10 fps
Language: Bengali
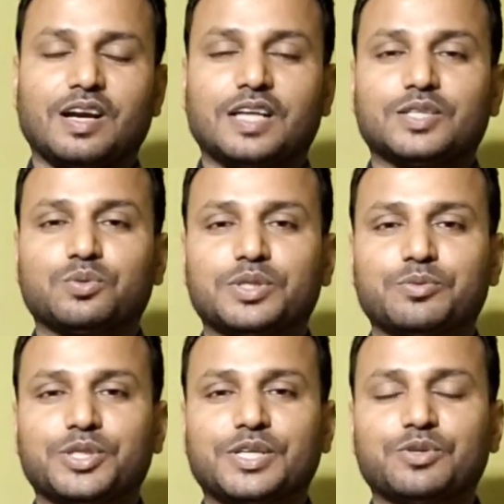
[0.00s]
আচ্ছা তোমাদের
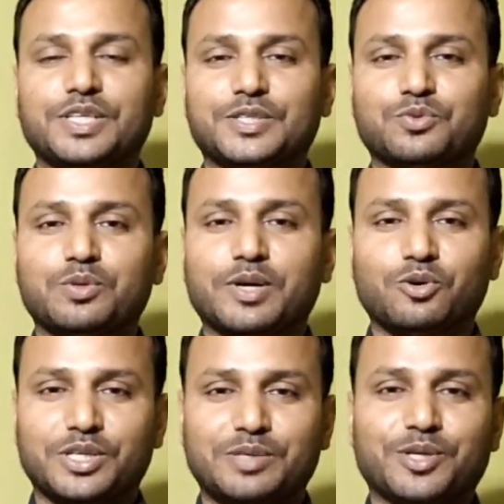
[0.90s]
মধ্যে কেউ কি স্কুল বা
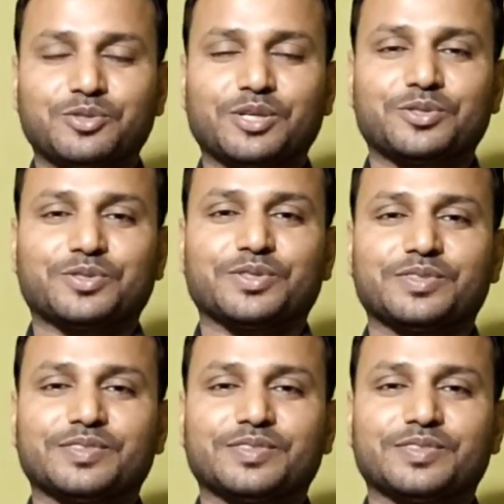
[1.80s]
কলেজে পড়াশোনা করছো